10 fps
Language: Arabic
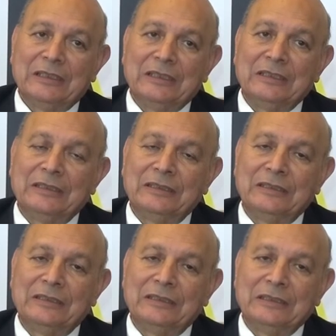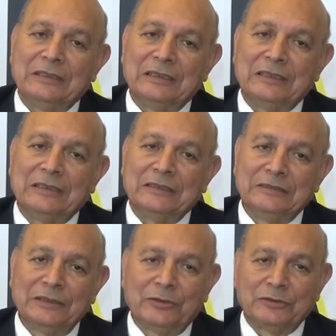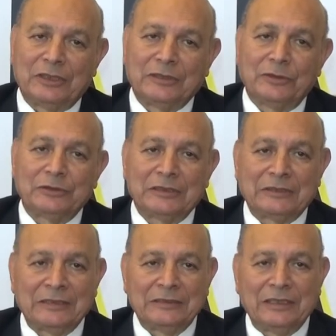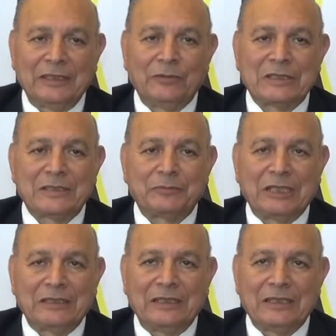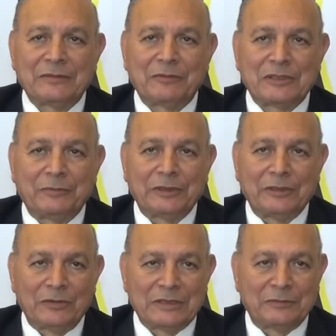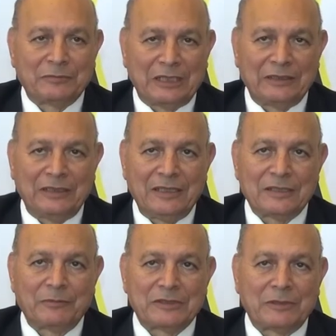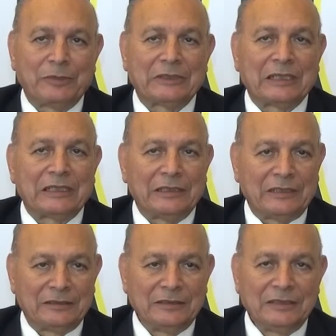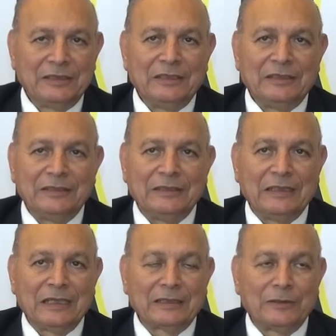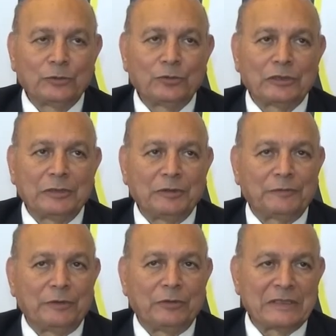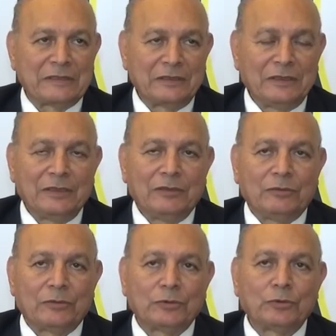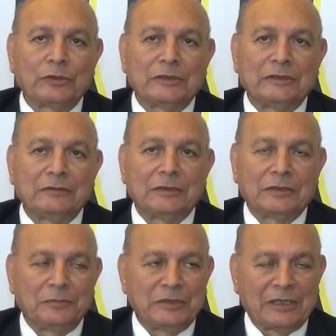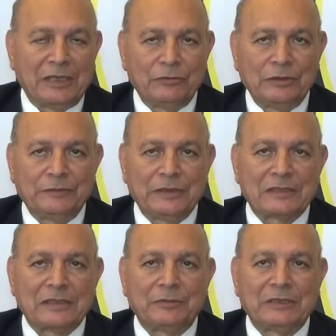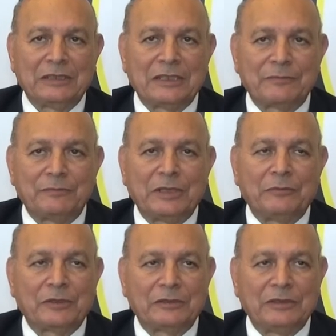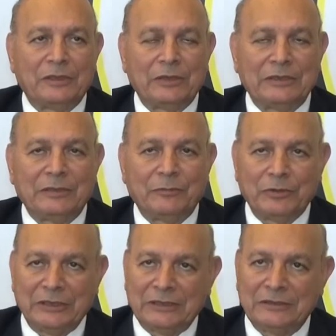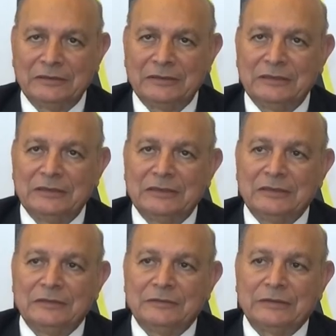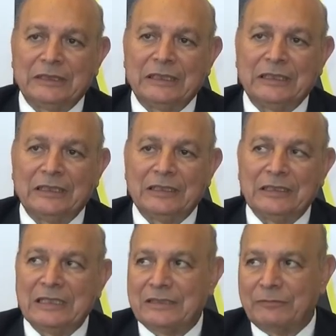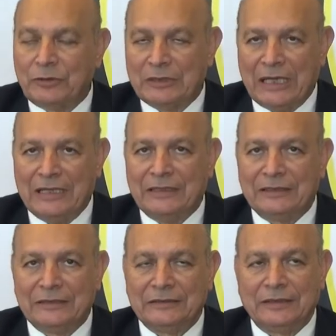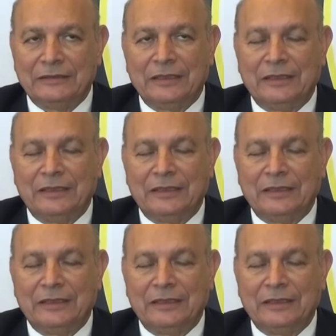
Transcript: آه، دي نقطة النقطة التانية الوزن بتاعنا لازم نظبط الوزن بتاعنا لازم نظبط أكلنا لأن الأكل له دور كبير في الوزن وله دور كبير قوي في اصابه الجسم بامراض الاوعيه الدمويه فلازم نقلل جدا